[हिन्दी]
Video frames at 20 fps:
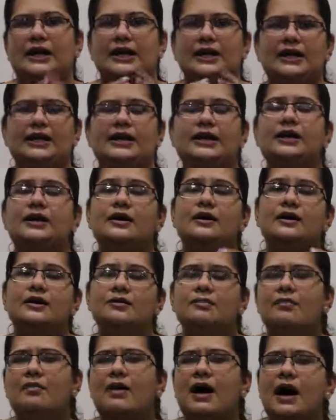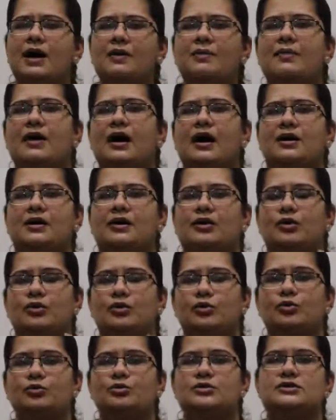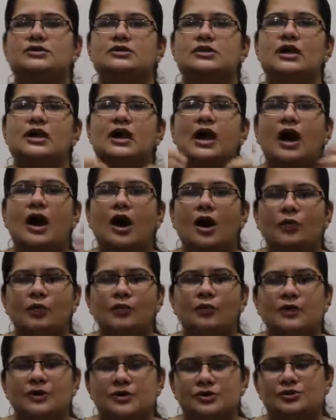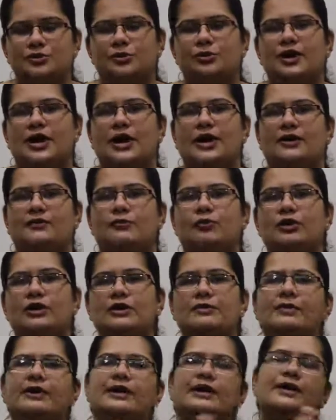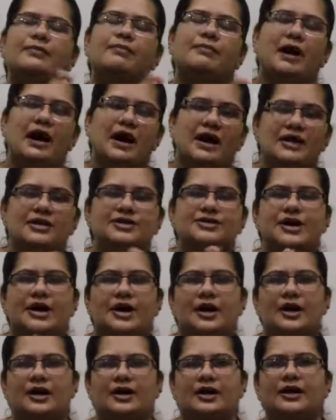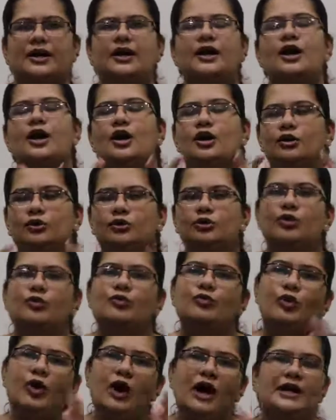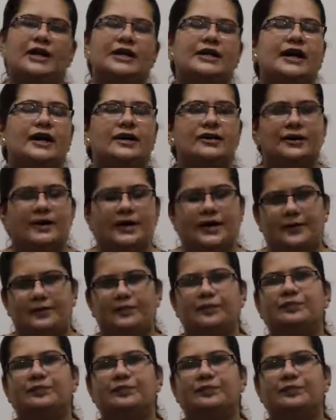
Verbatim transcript: लेकिन अगर बार बार गुस्से का आउटबर्स्ट हो रहा है वो लिमिट के बाहर जा रहा है तो वो हानिकारक है